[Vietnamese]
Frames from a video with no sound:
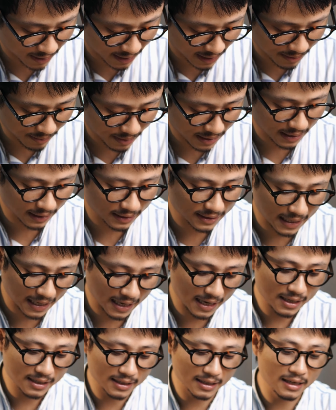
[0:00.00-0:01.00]
ở đây mà đang
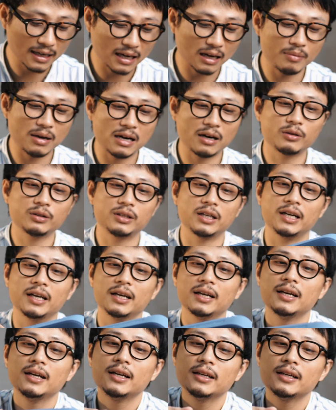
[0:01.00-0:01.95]
giá đấy là các bạn có thể